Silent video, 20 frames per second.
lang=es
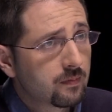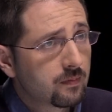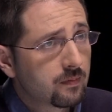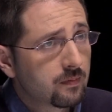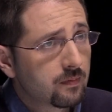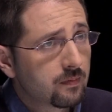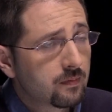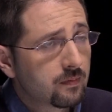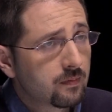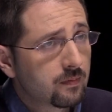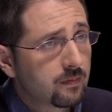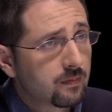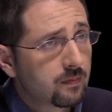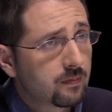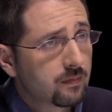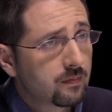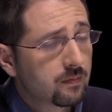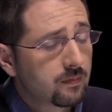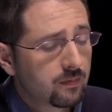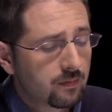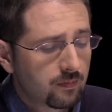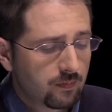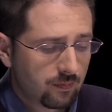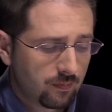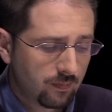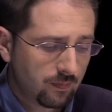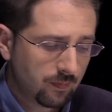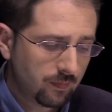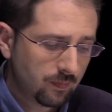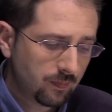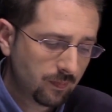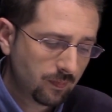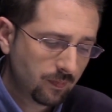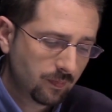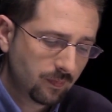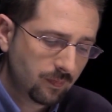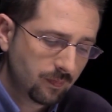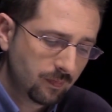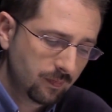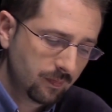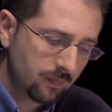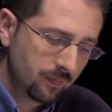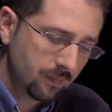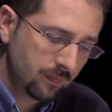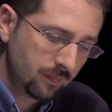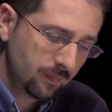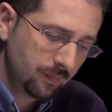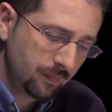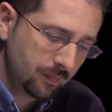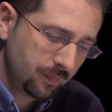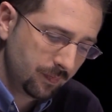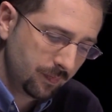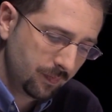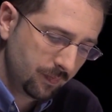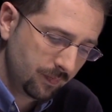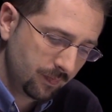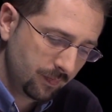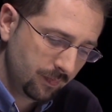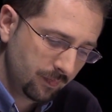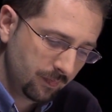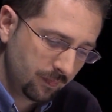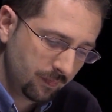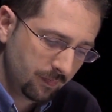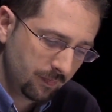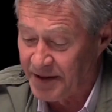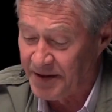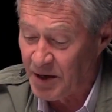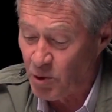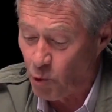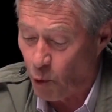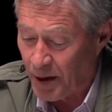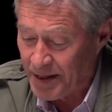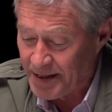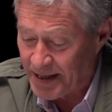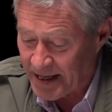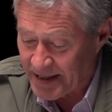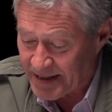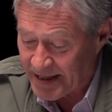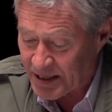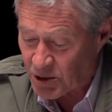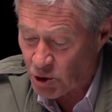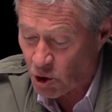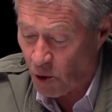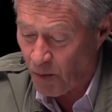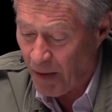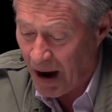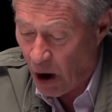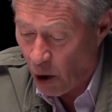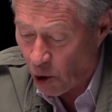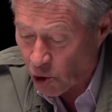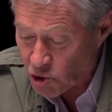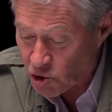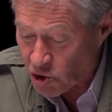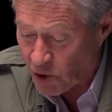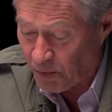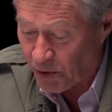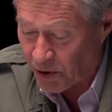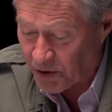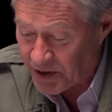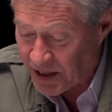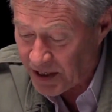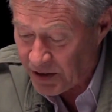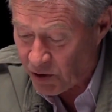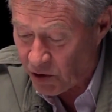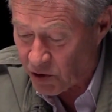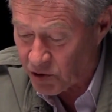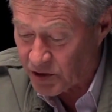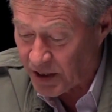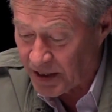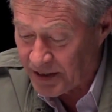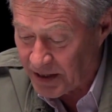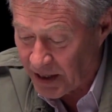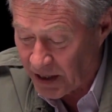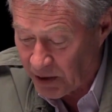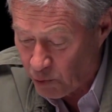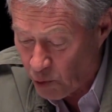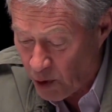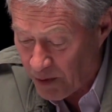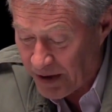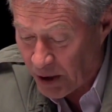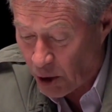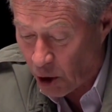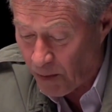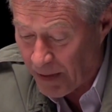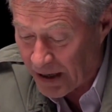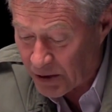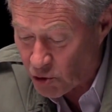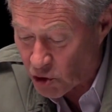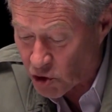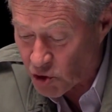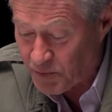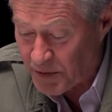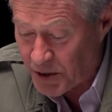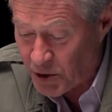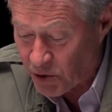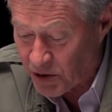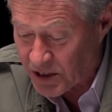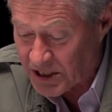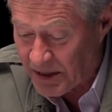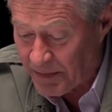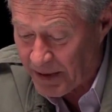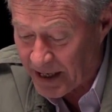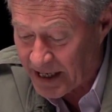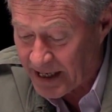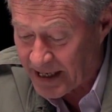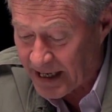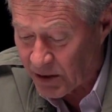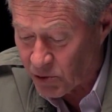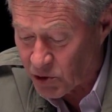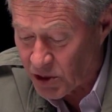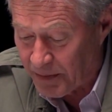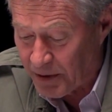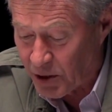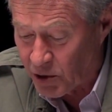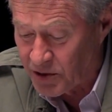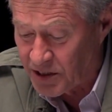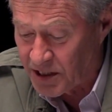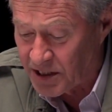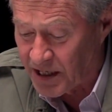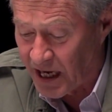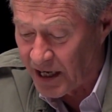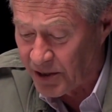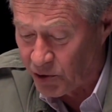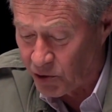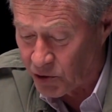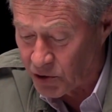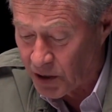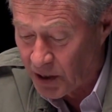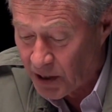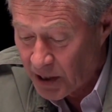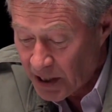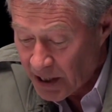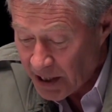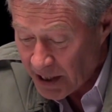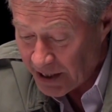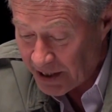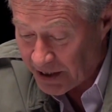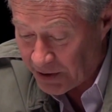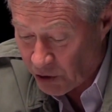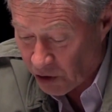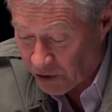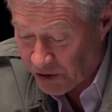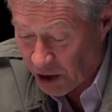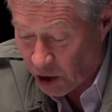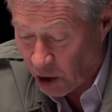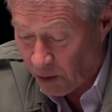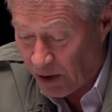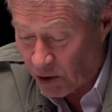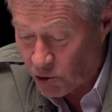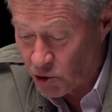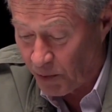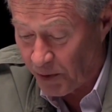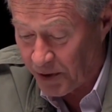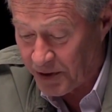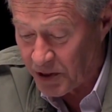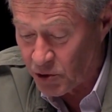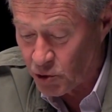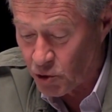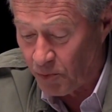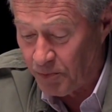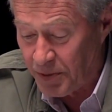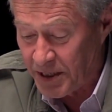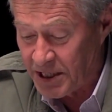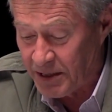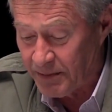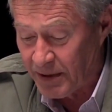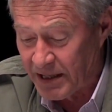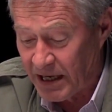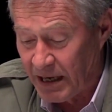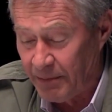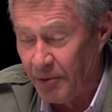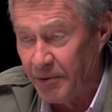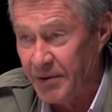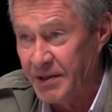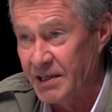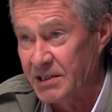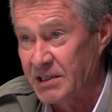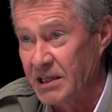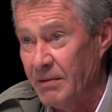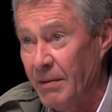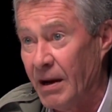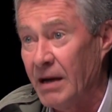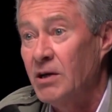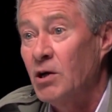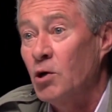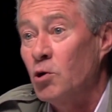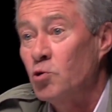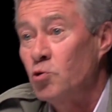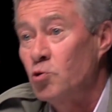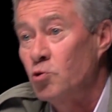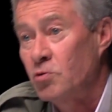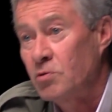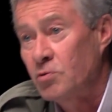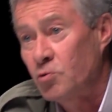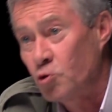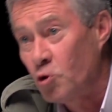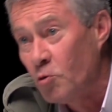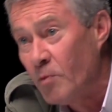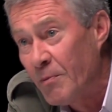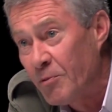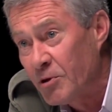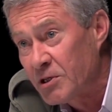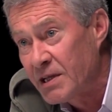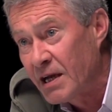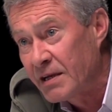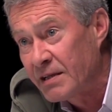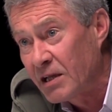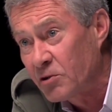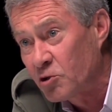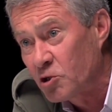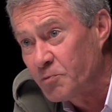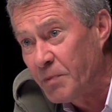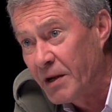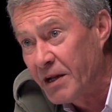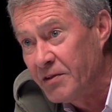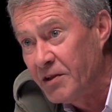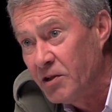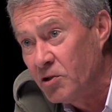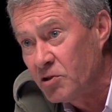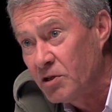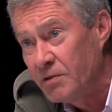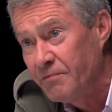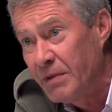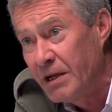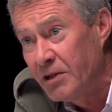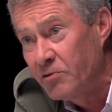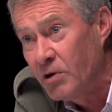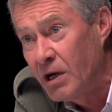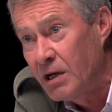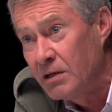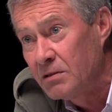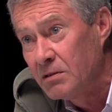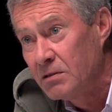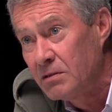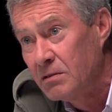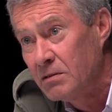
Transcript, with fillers: 21,4 millones de niños mexicanos son víctimas de la pobreza, o el 53,8% de los 39,2 millones de mexicanos de menos de 17 años y 12,8% son víctimas de la pobreza extrema. ¿Tú me puedes dar datos parecidos en Venezuela?